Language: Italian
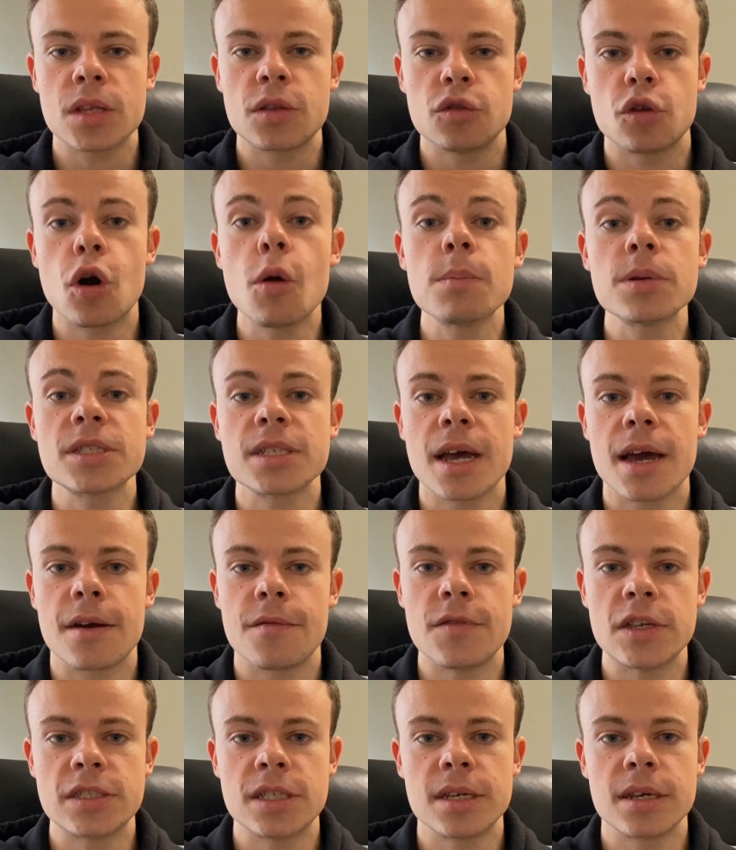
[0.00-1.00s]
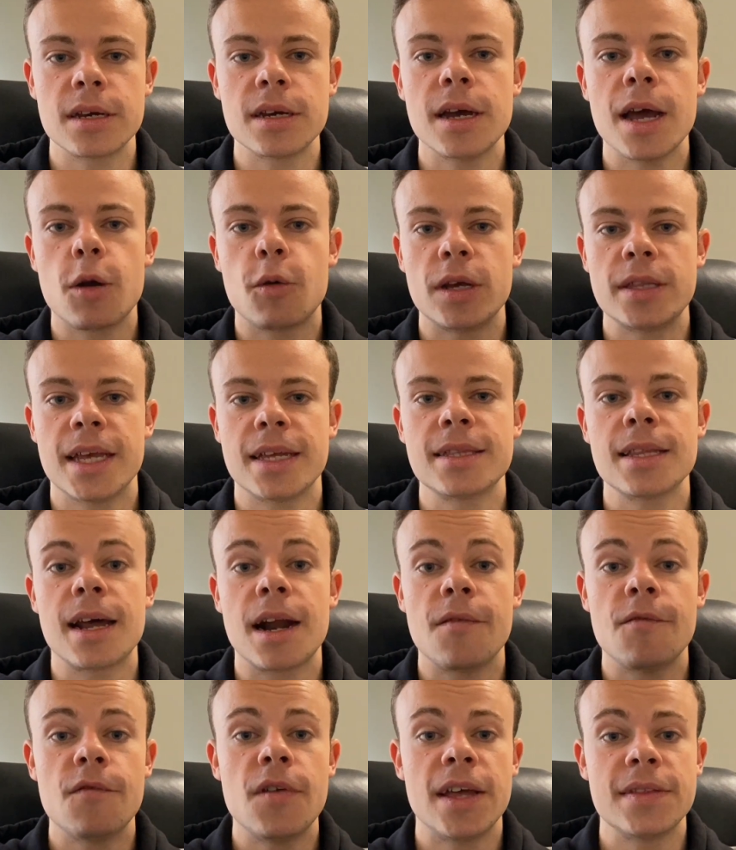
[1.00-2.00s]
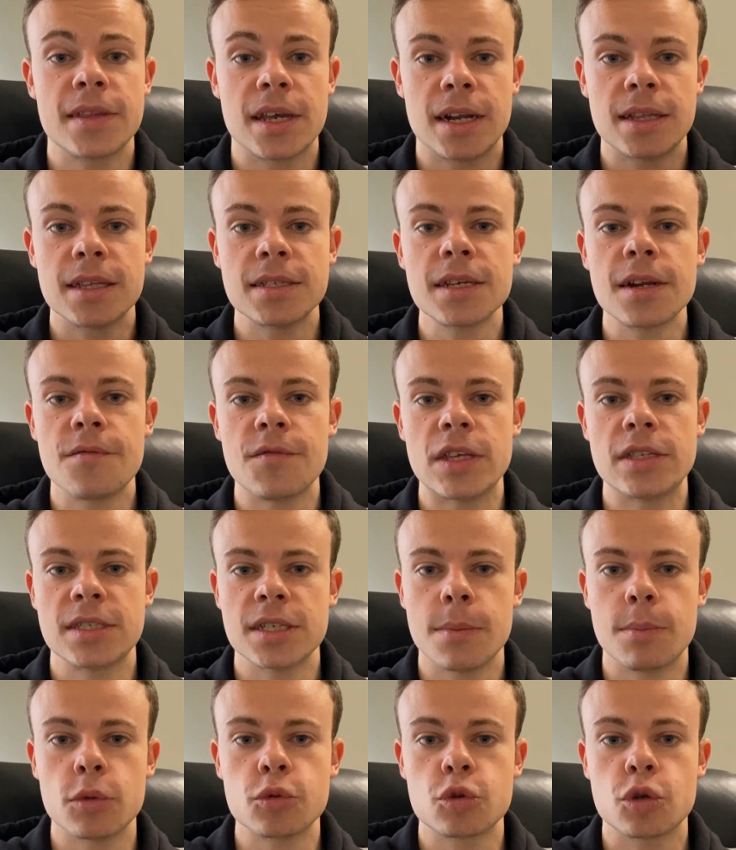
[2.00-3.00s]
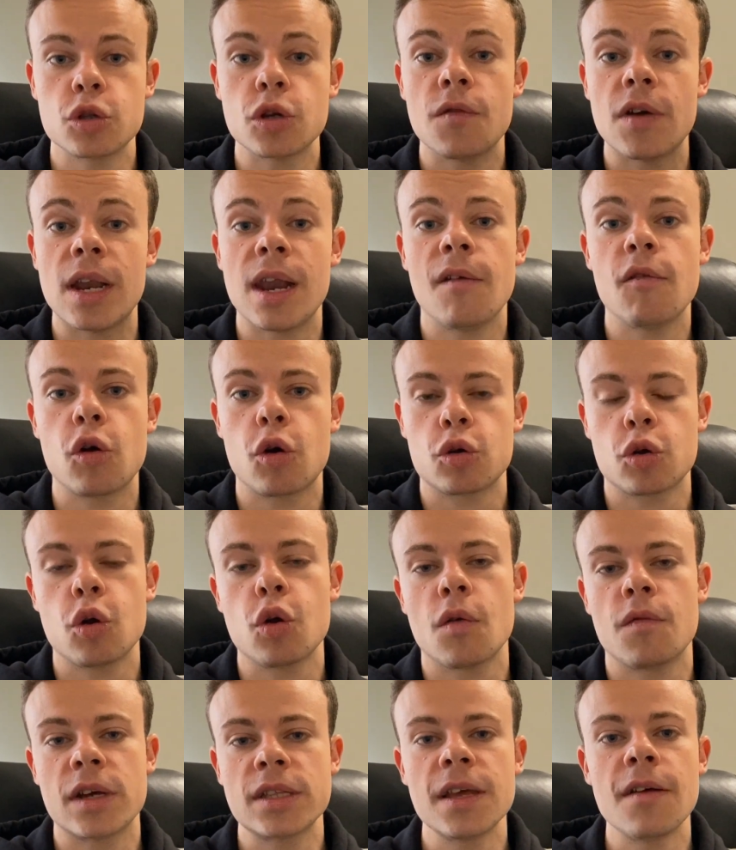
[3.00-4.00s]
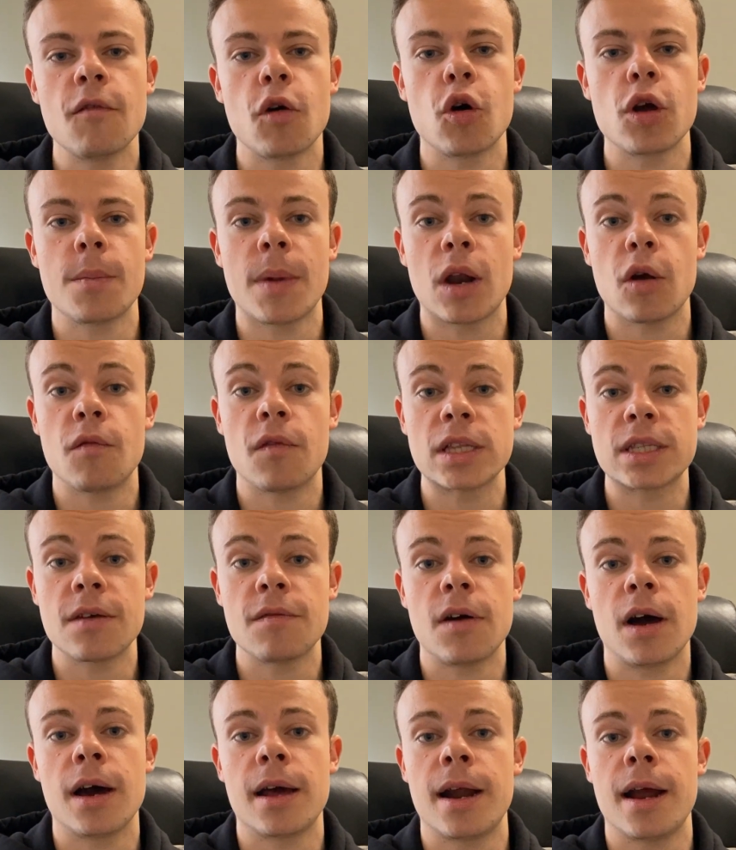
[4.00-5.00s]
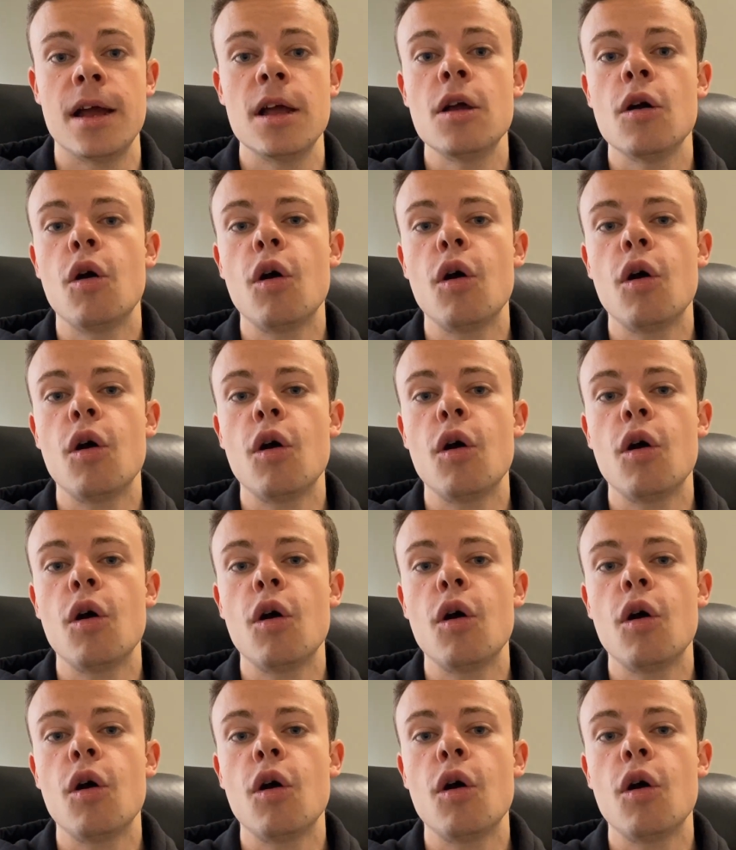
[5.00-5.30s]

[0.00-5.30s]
drop servicing e quindi andare a vendere dei servizi appunto dove il lavoro non lo fate voi ma lo fate fare